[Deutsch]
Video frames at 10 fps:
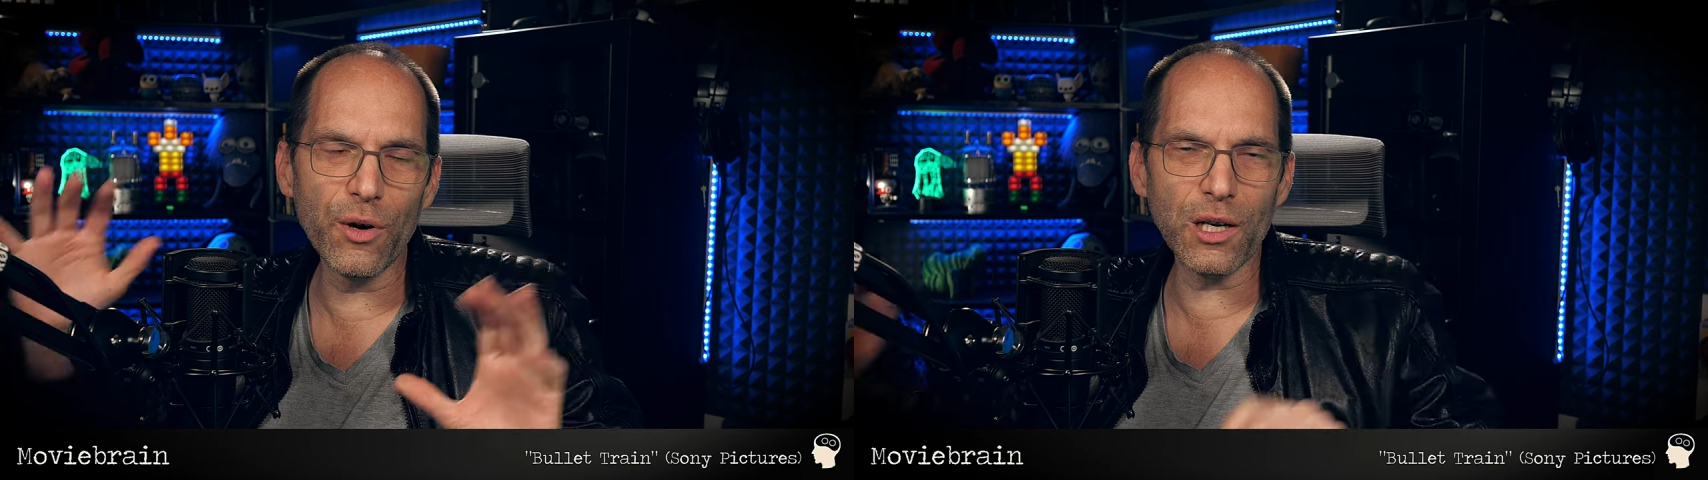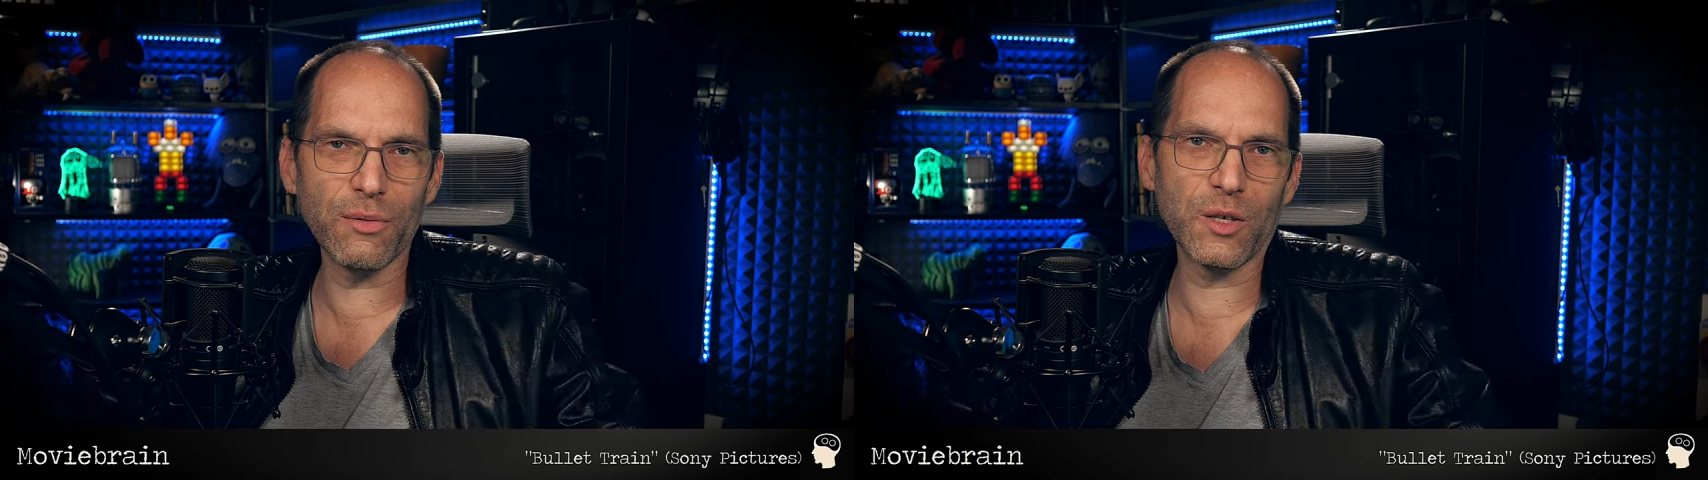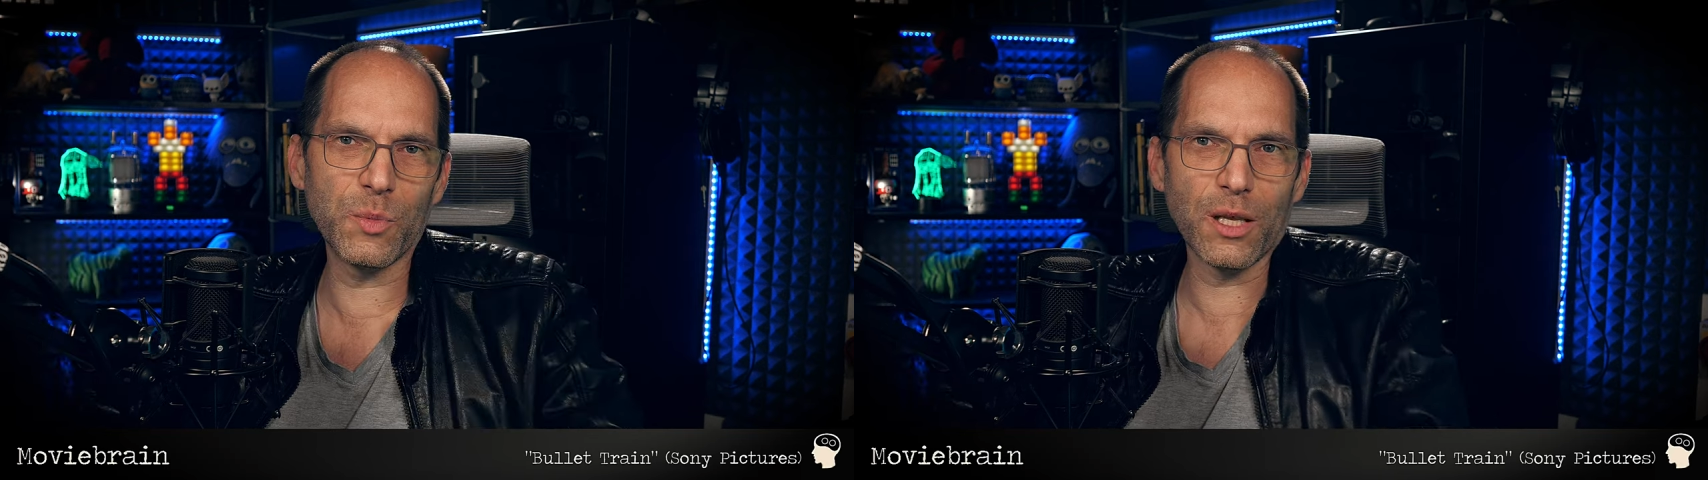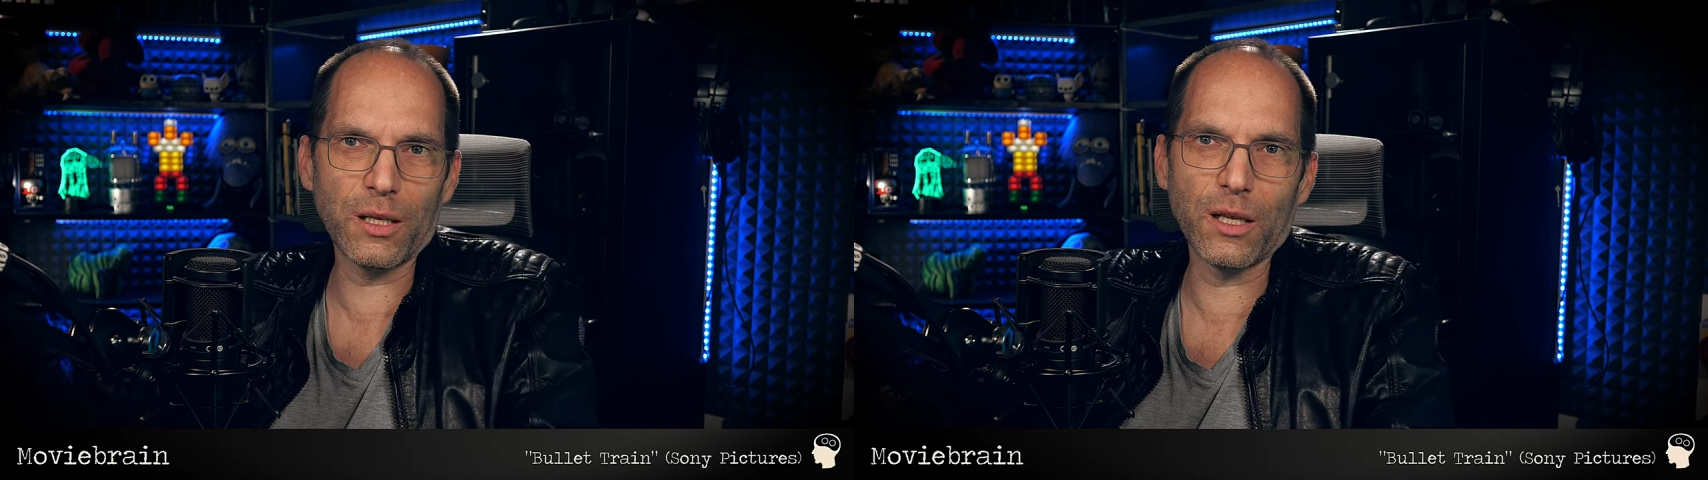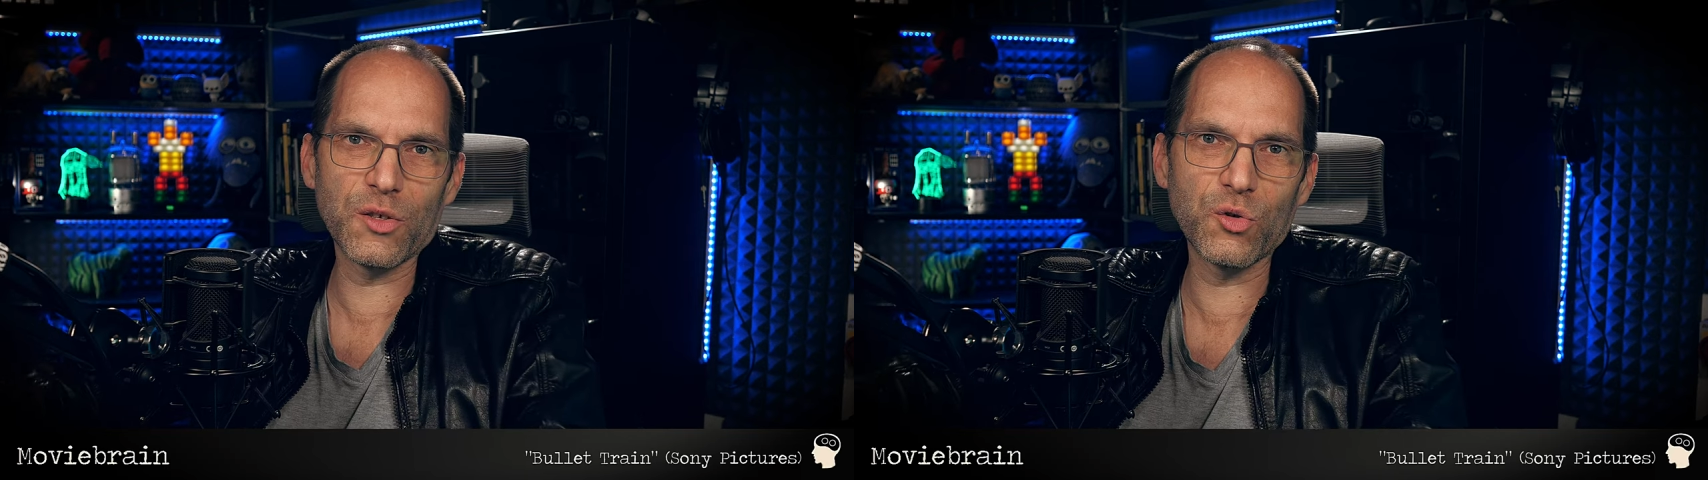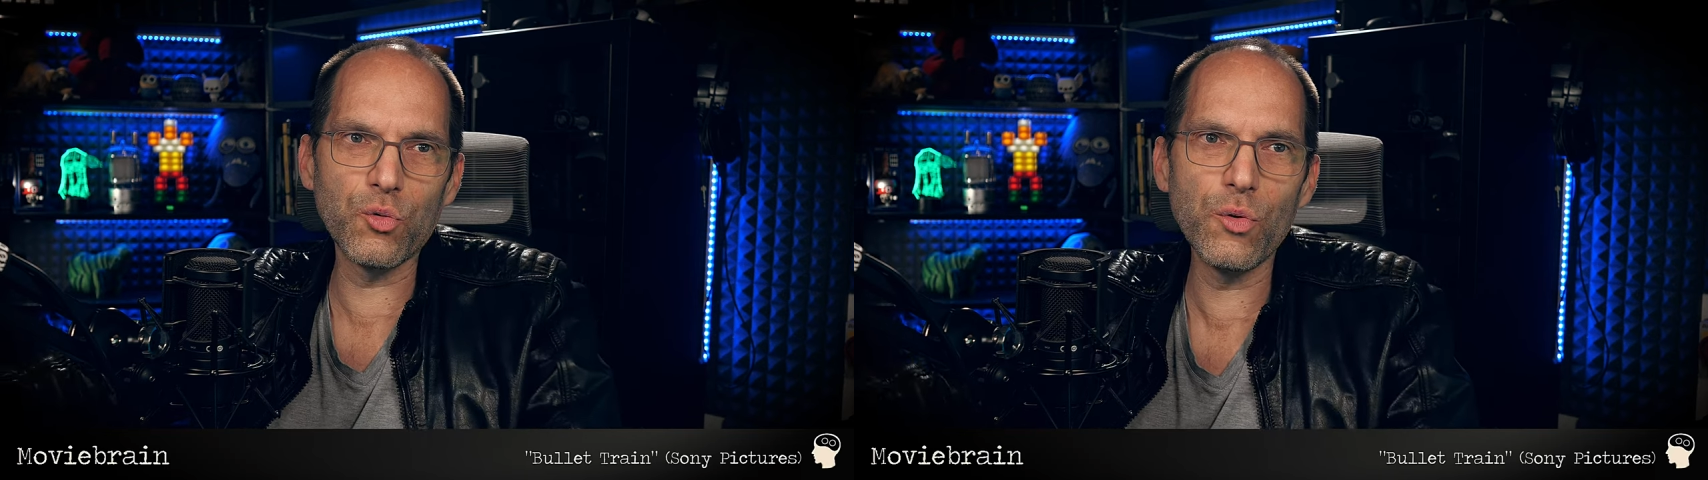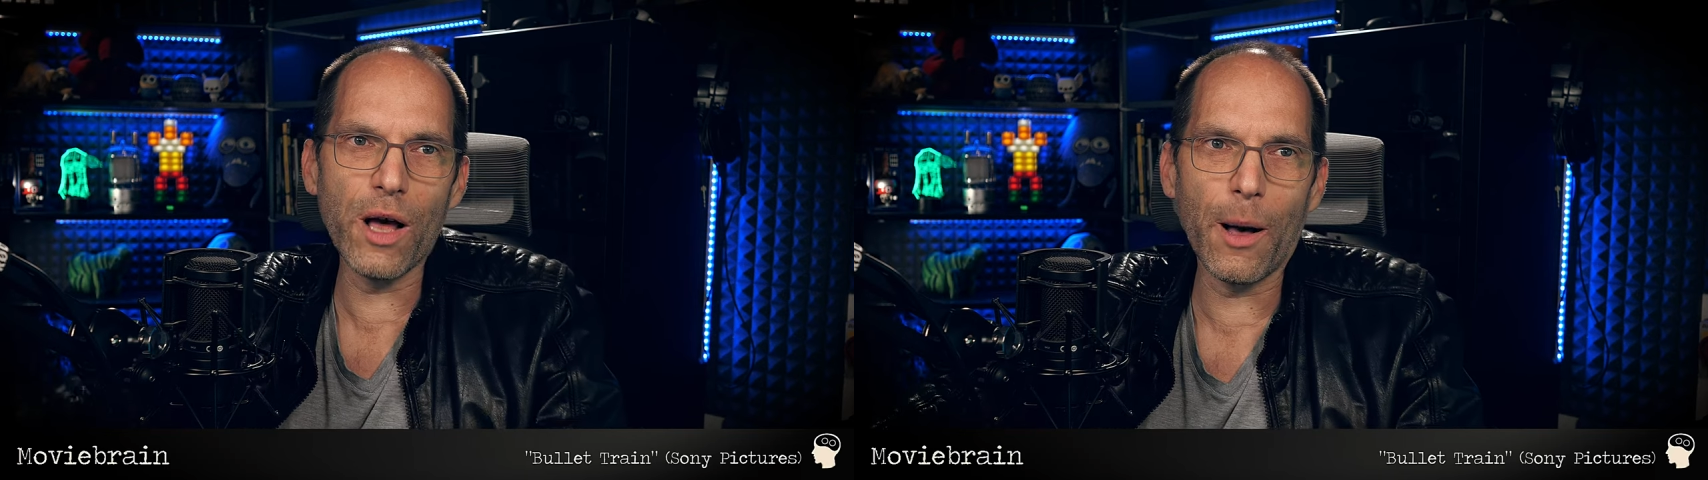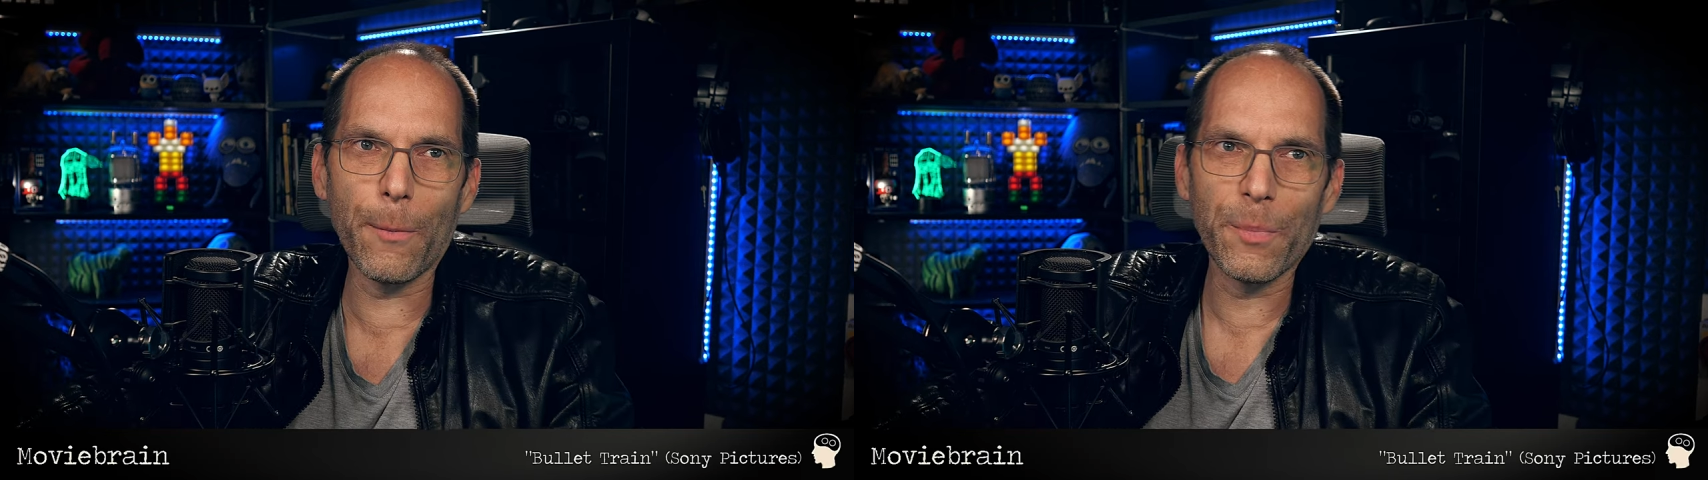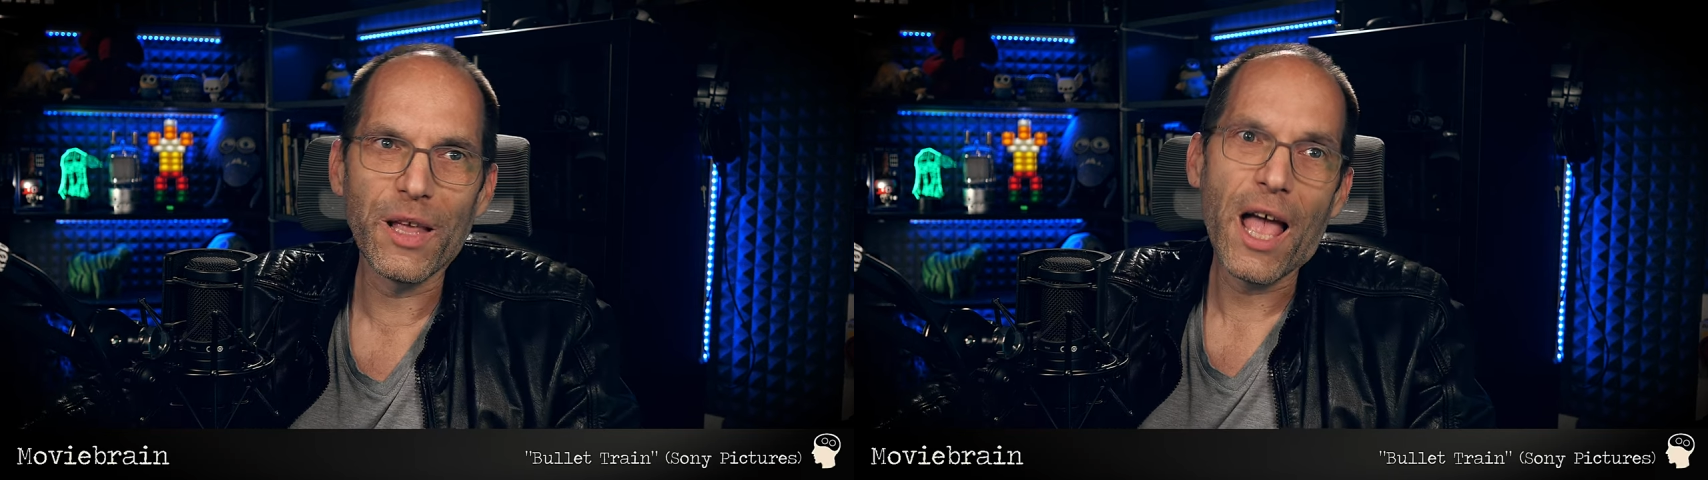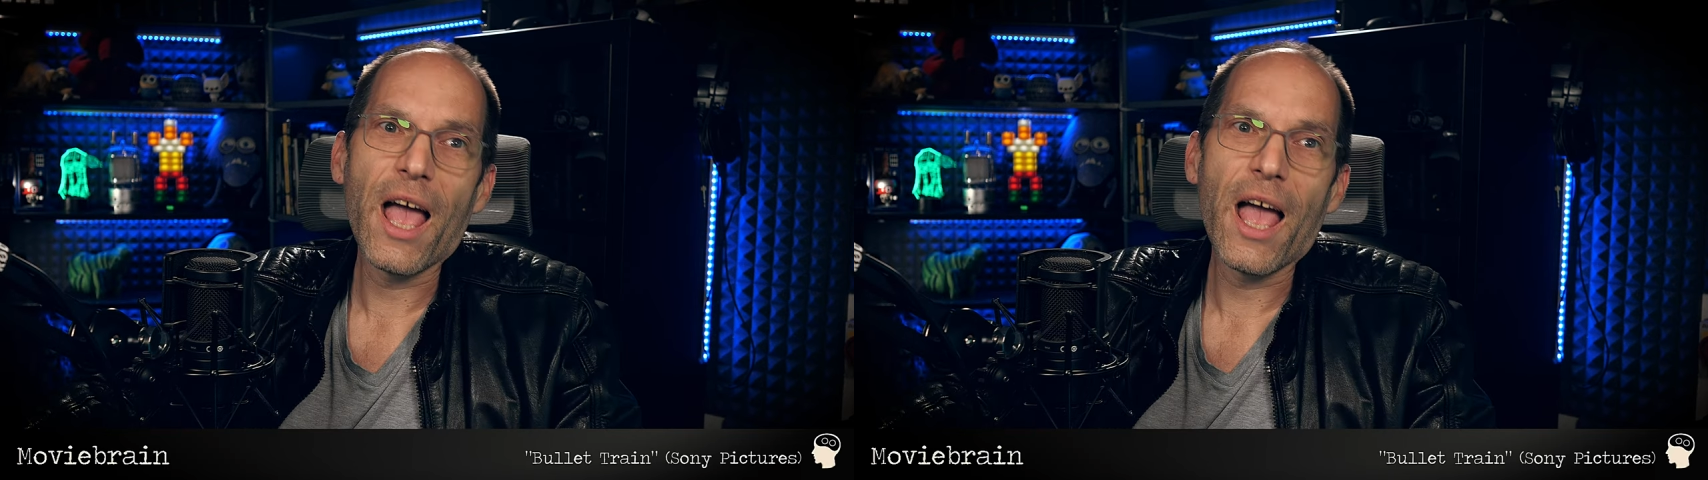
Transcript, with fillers: wirklich was miteinander zu tun haben.